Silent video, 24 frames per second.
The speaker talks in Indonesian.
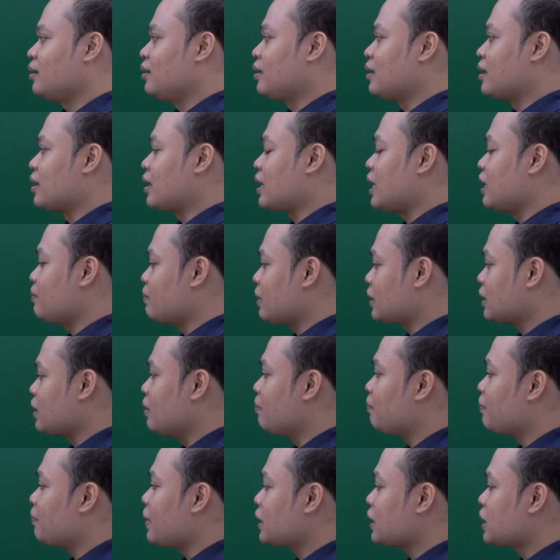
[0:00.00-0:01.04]
Nah, kalimat
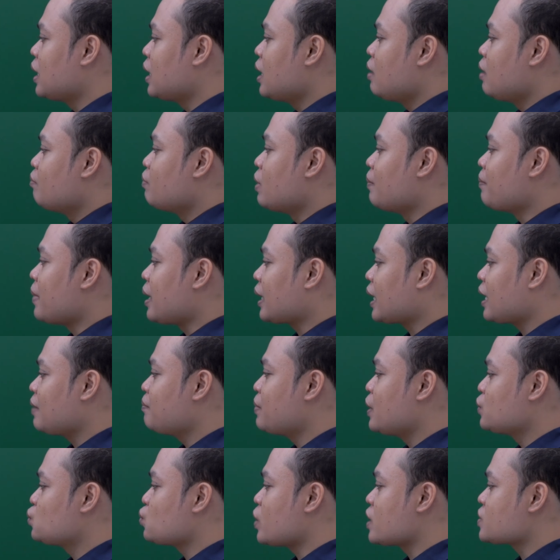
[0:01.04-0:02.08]
keempat, memakai
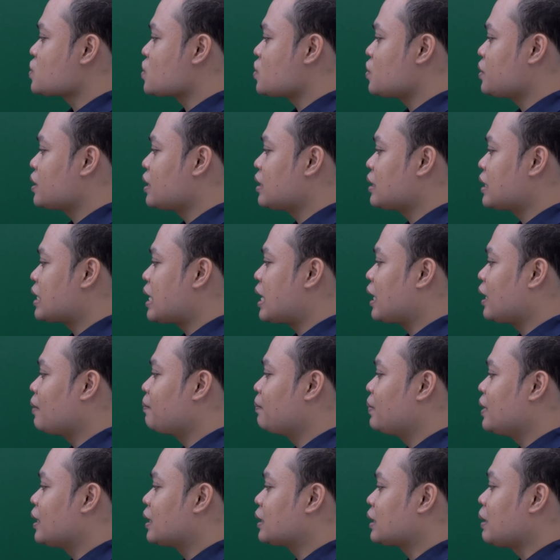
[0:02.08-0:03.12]
baju astronot yang
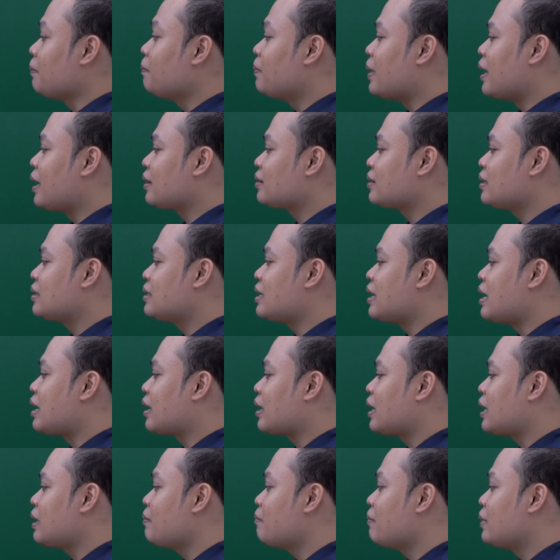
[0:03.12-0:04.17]
lebih tebal tidak
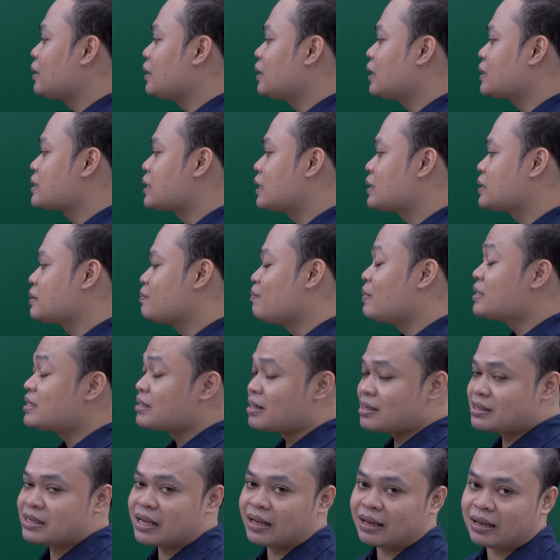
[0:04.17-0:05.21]
akan
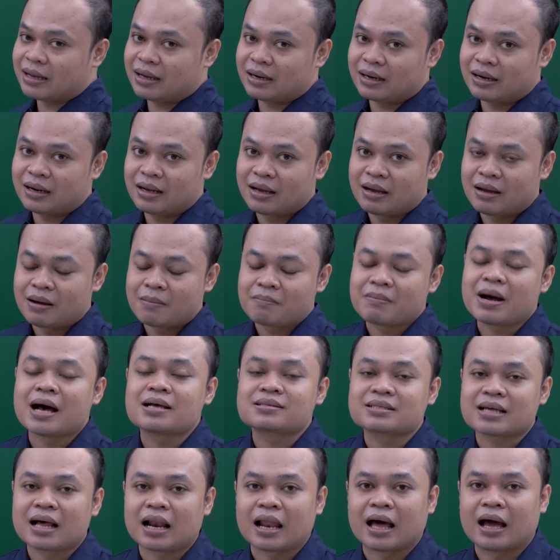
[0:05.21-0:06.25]
menyelesaikan
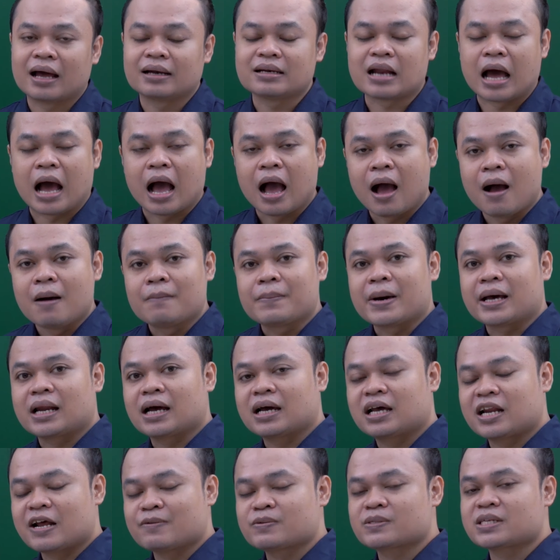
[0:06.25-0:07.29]
masalah. Nah,
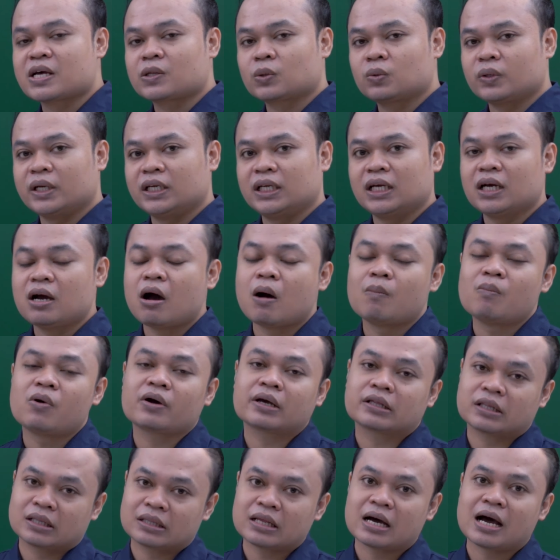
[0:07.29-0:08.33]
paragraf satu ini
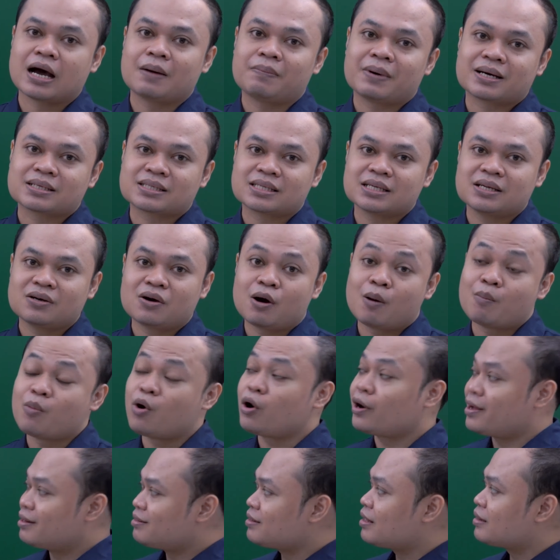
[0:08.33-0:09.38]
ngomongin tentang apa sih?
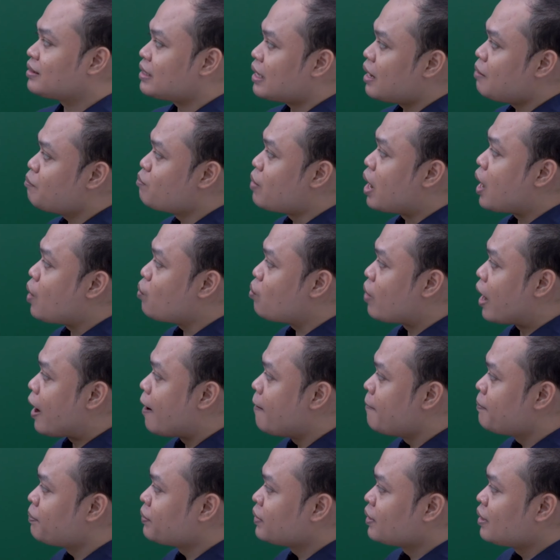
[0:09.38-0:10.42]
Ngomongin tentang
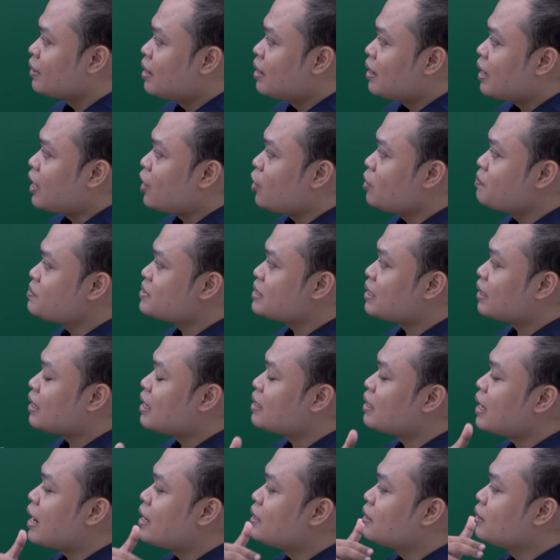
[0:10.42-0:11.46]
bahwa kalau
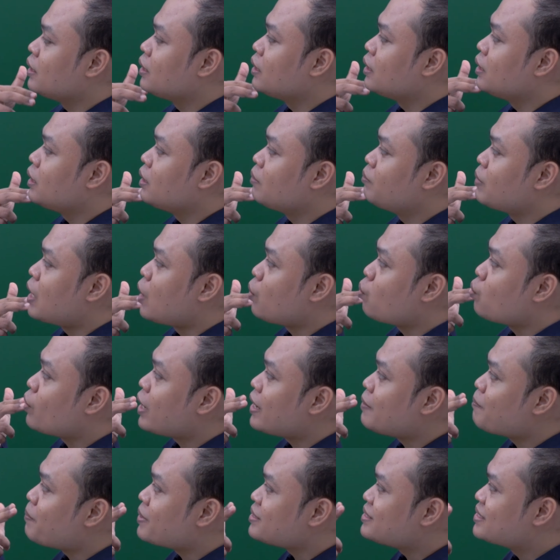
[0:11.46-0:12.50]
misalkan uh,
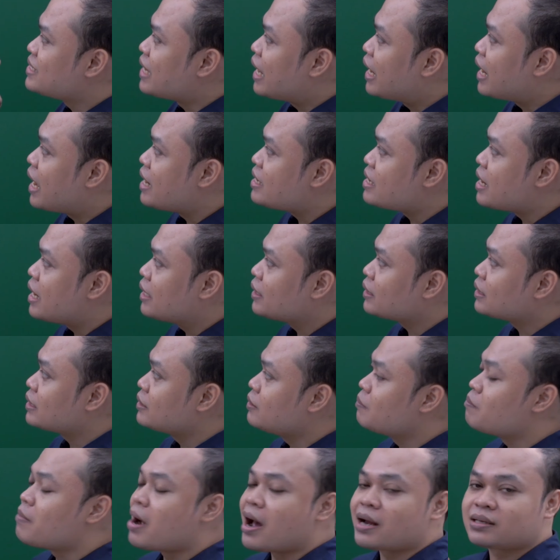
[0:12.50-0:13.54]
melakukan perjalanan ke
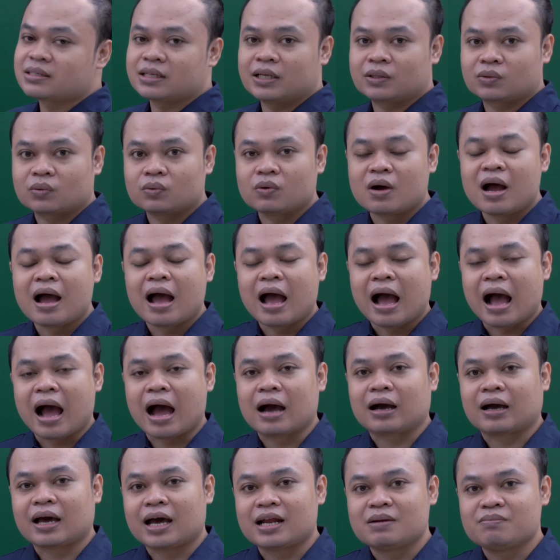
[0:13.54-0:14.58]
Mars itu
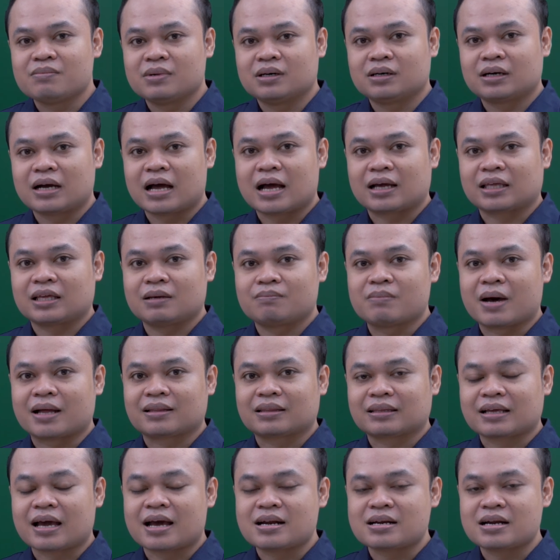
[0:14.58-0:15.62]
akan
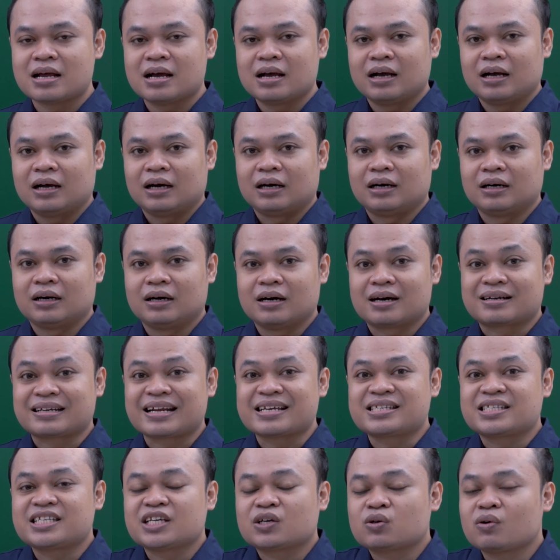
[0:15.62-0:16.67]
mengakibatkan uh,
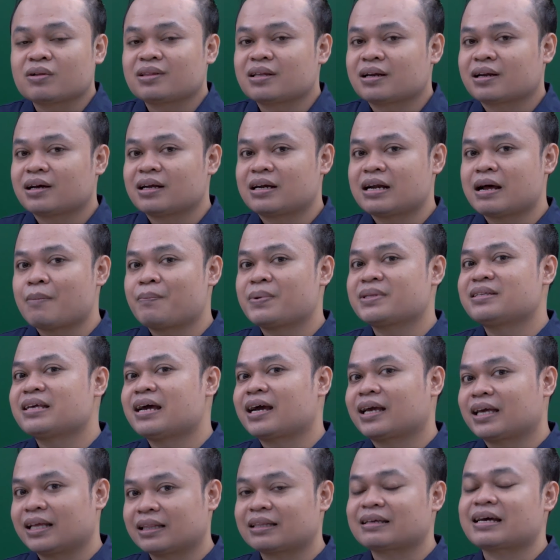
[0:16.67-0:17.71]
resiko terkena
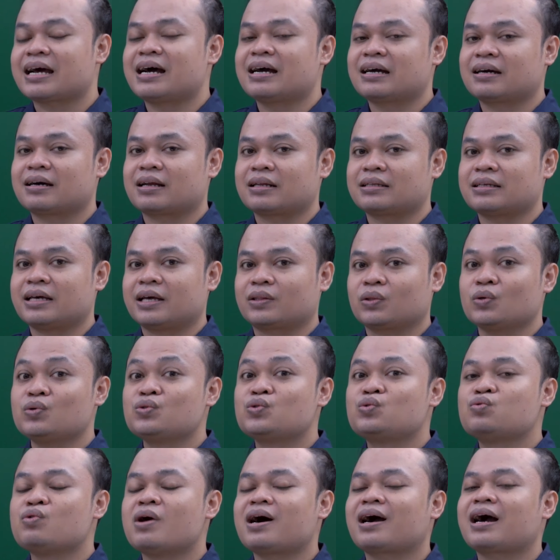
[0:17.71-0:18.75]
penyakit kankernya itu
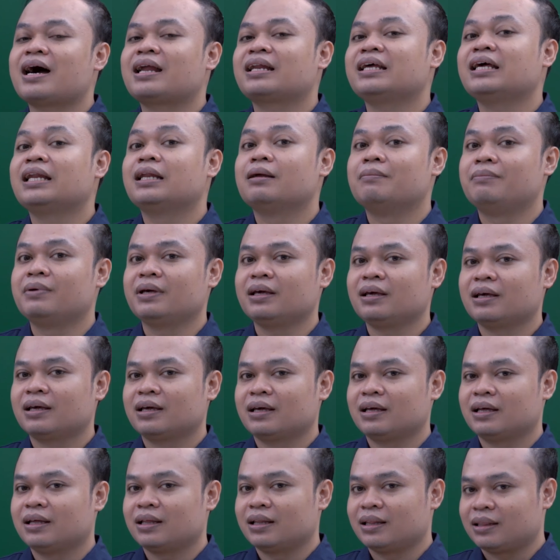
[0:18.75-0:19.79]
dua kali lebih
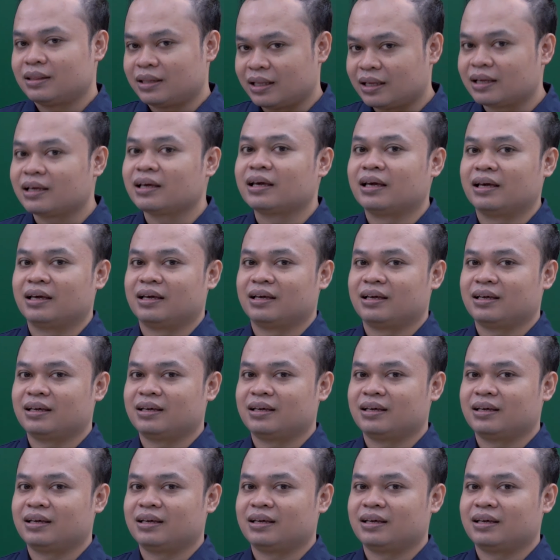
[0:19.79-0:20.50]
tinggi.